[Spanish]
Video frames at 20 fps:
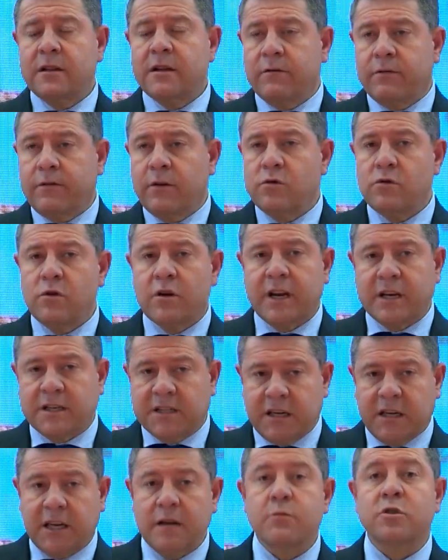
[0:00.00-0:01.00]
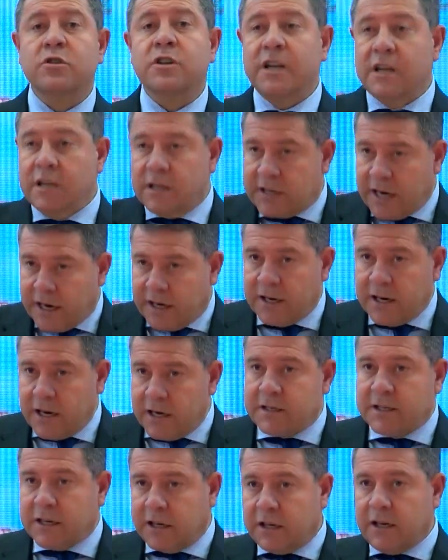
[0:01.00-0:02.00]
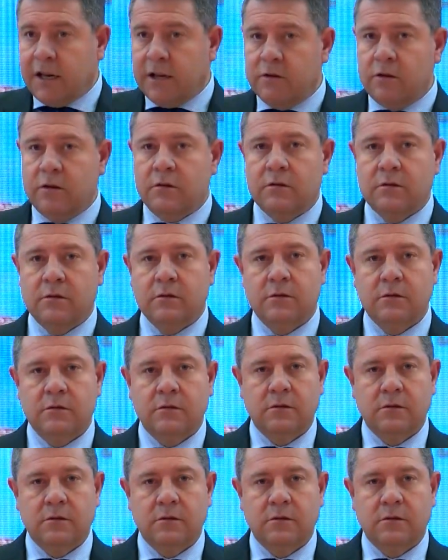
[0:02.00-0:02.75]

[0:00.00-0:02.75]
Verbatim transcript: del fondo que exigimos y seguiré exigiendo,